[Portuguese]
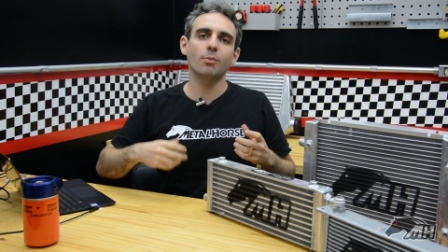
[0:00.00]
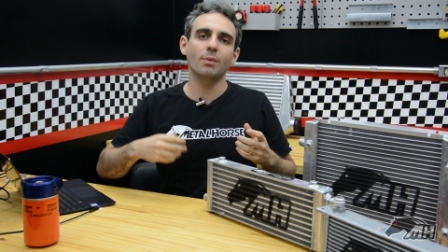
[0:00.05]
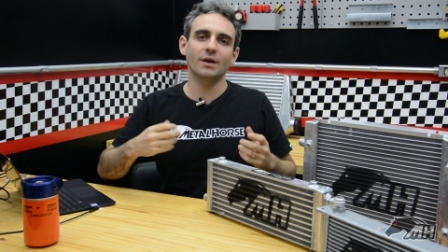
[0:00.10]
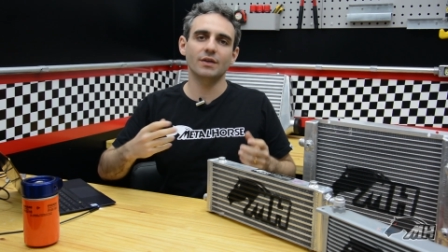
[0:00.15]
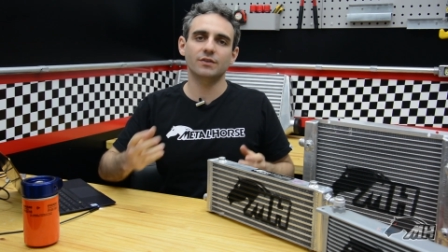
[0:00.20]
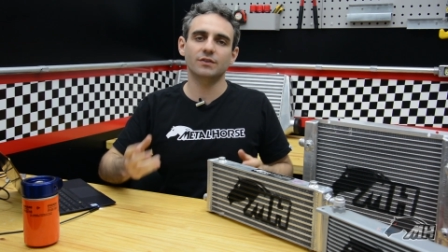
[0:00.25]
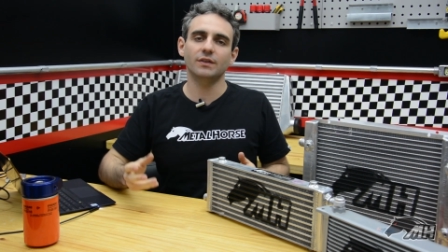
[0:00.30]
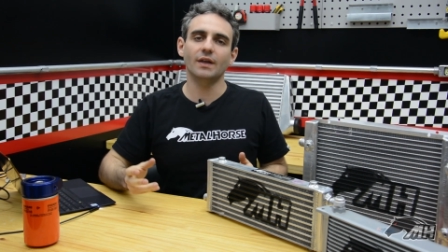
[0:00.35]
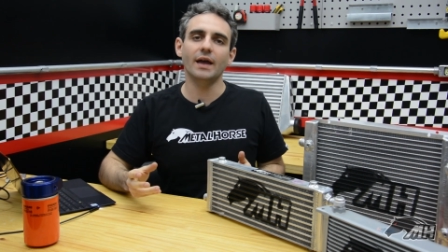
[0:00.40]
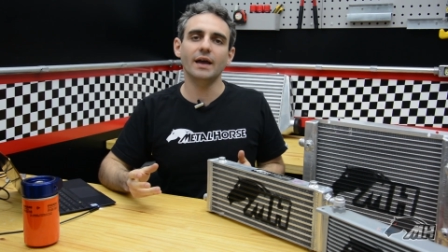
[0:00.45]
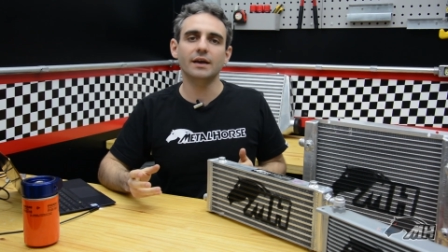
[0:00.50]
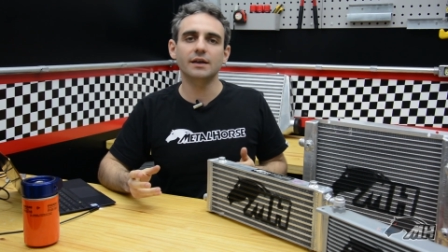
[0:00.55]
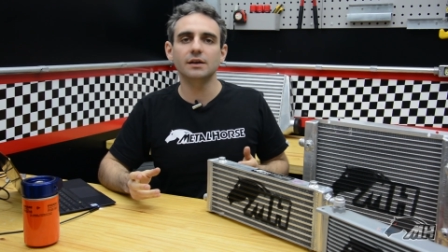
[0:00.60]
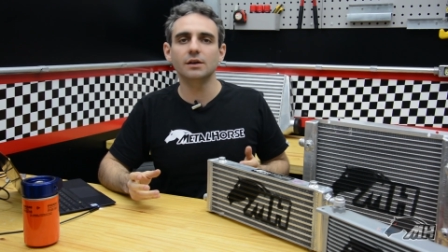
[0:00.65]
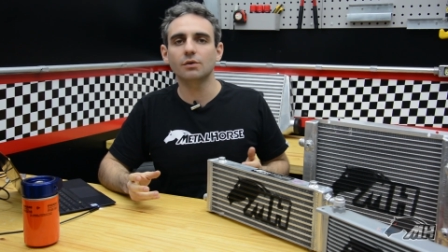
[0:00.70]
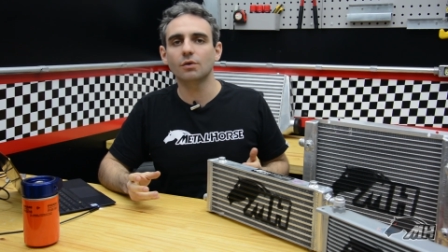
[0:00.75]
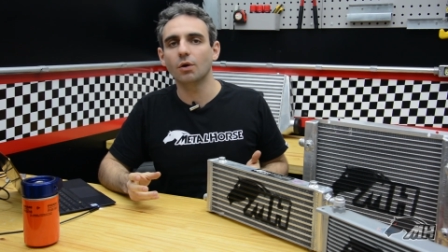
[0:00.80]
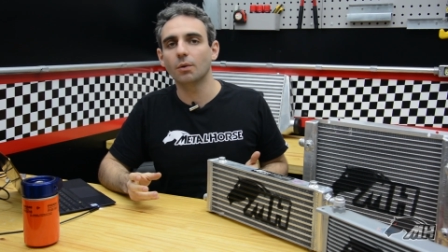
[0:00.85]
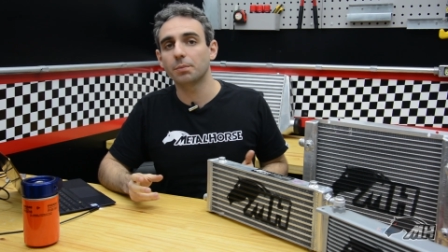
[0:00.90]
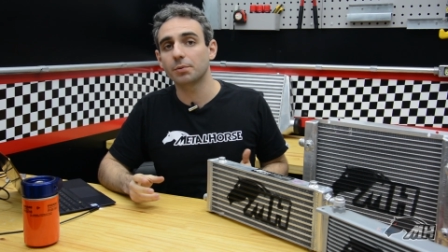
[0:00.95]
mais
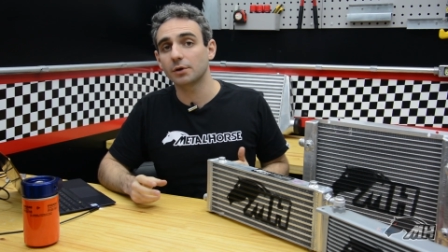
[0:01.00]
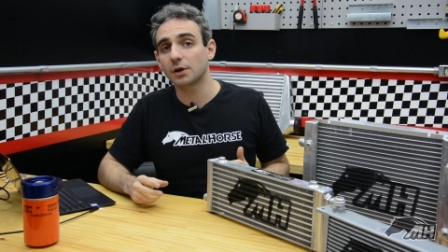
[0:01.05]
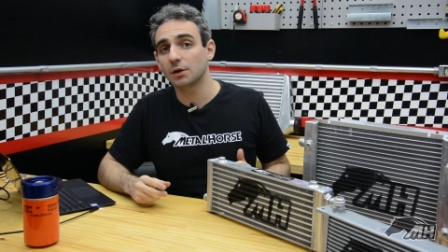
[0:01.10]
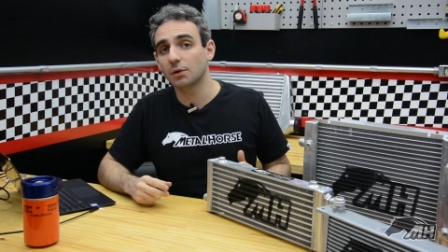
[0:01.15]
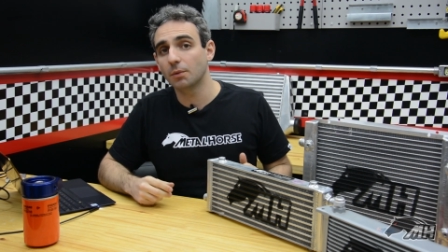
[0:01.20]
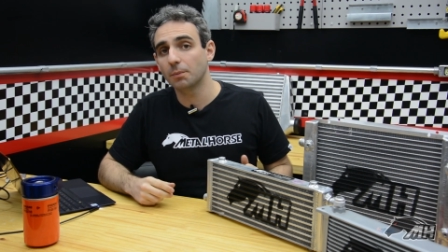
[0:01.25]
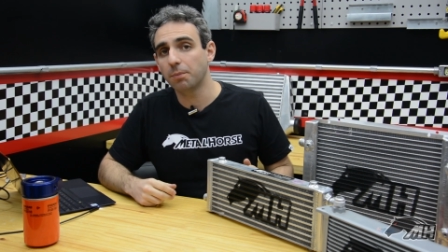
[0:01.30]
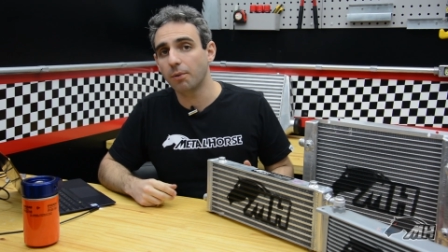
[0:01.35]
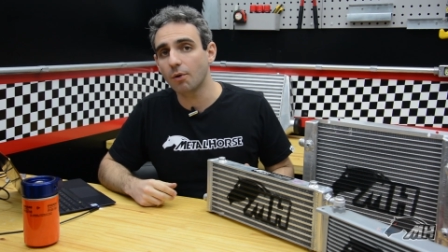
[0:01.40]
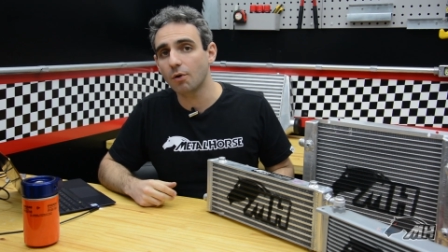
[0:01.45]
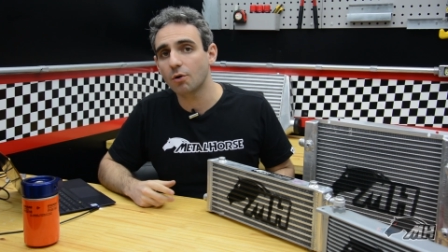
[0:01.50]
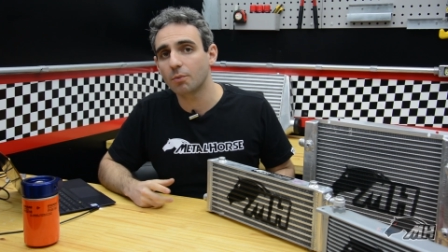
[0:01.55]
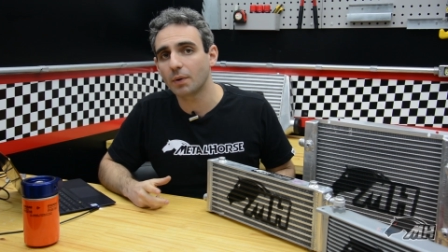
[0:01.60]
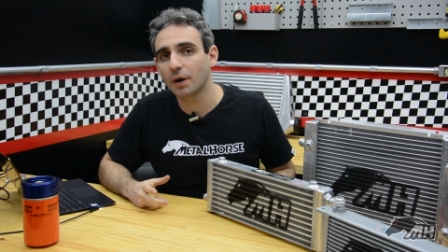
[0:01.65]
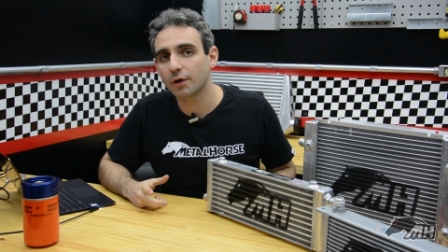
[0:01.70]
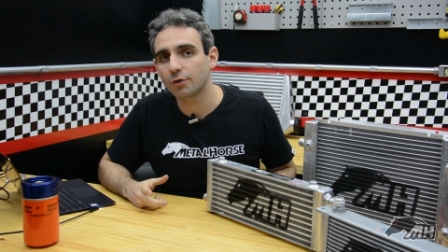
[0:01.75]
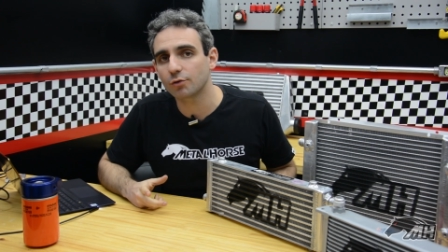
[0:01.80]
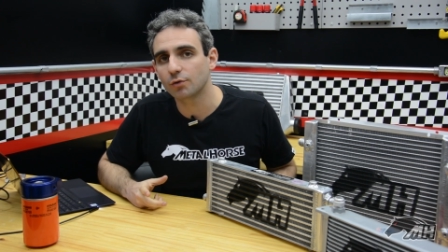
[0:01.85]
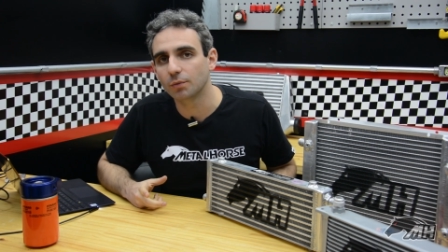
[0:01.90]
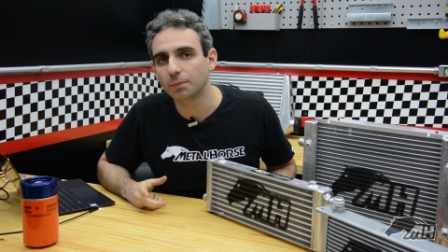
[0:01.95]
técnico, é um programa um pouco
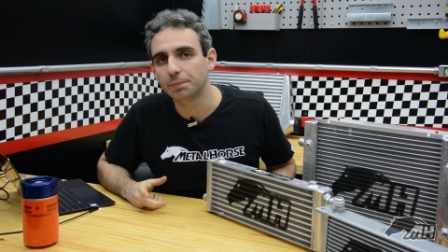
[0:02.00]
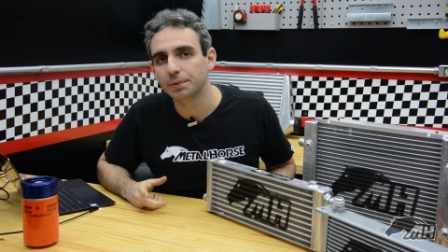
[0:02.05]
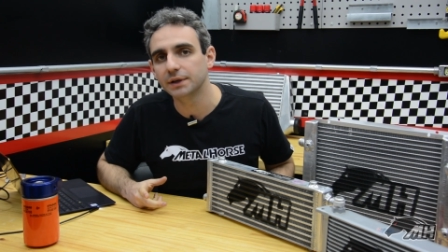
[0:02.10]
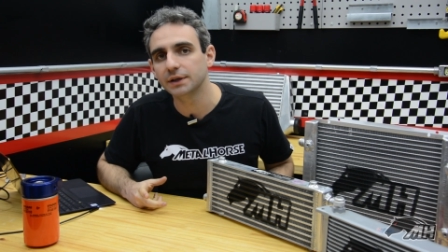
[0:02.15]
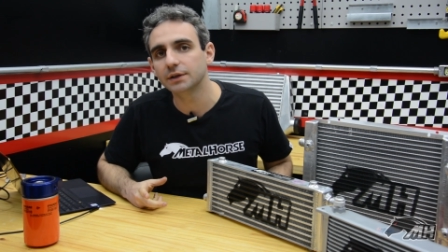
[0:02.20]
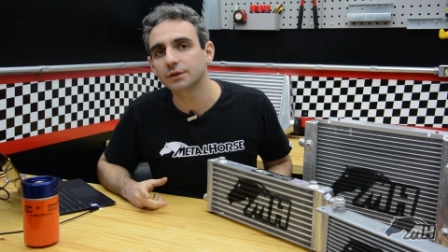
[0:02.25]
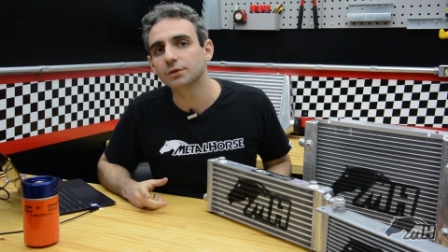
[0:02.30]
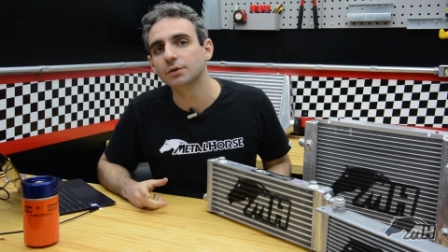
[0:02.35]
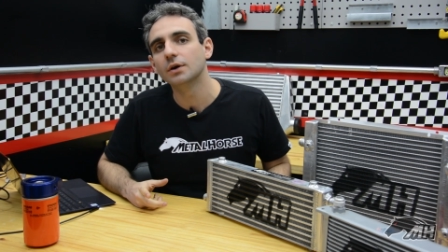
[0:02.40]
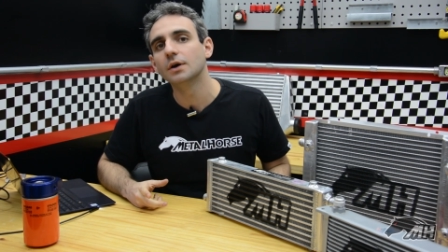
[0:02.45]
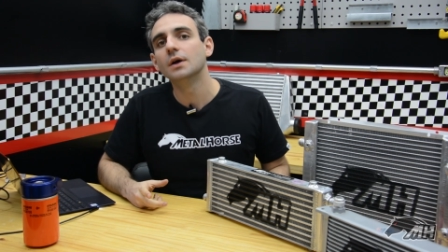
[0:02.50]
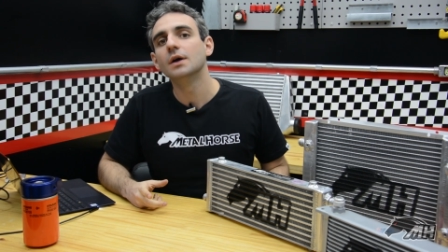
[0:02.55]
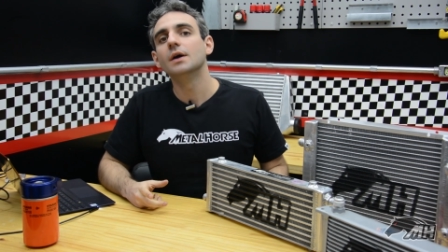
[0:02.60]
mais comprido.